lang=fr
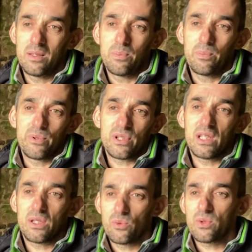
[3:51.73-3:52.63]
pose
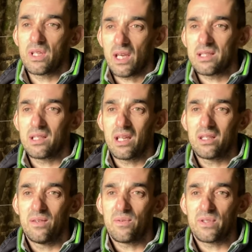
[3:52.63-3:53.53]
question, qui reste
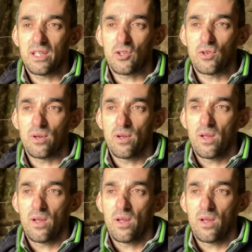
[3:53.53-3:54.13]
négatif, c'est que